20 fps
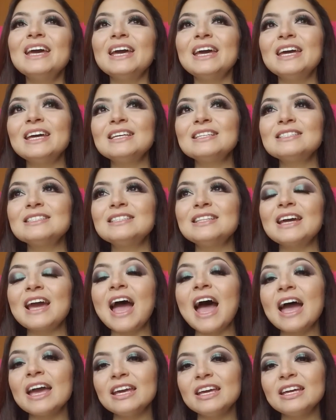Este,
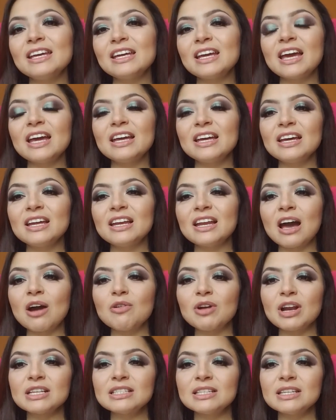ahí eh,
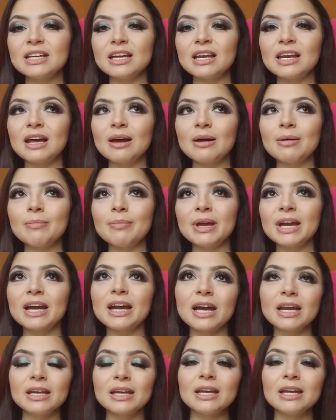ahora sí que la
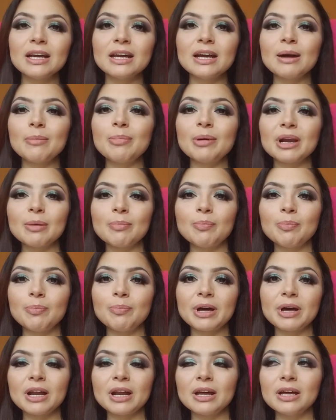mecánica para,
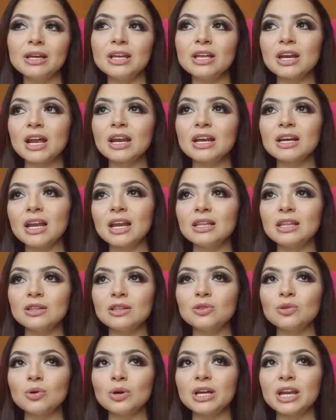para ir
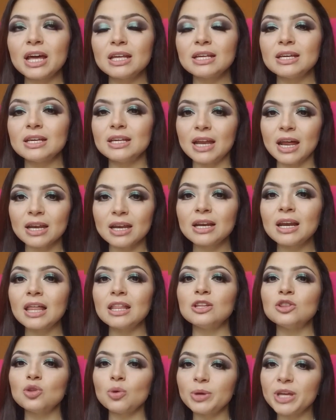arregladito era ir
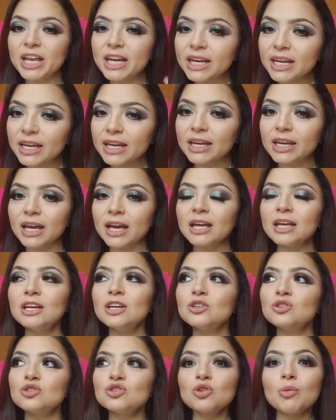arregladito bien línea.
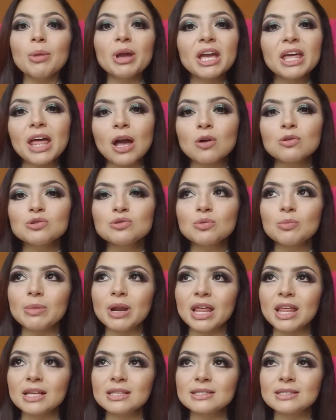Entonces yo me quedé
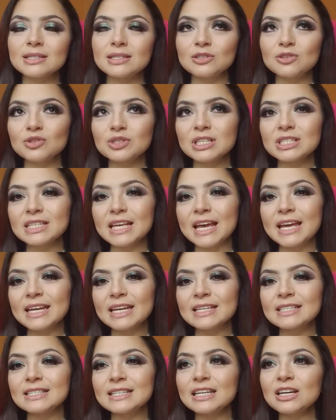acostumbrada así. Entonces en
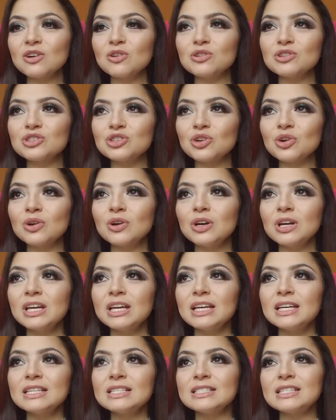ese negocio
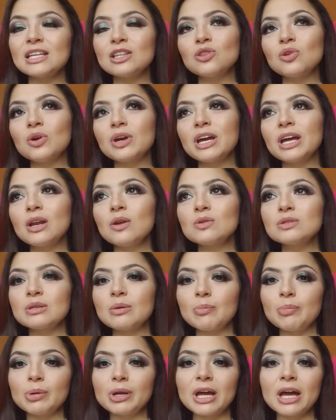siento que los
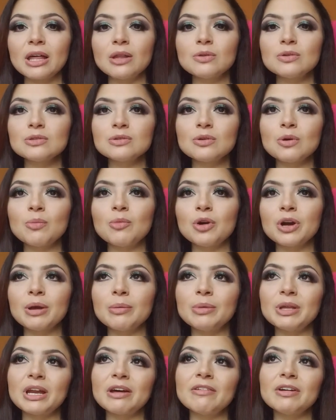empleados como que
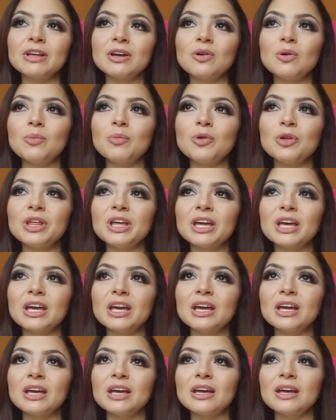miraban como de
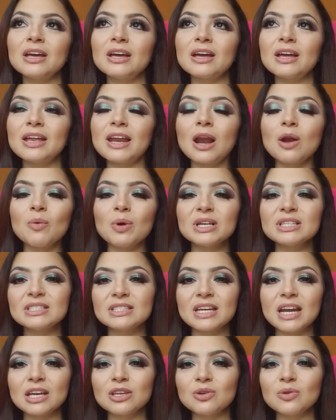que era algo
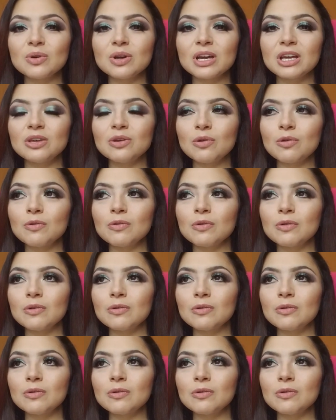extraño que yo,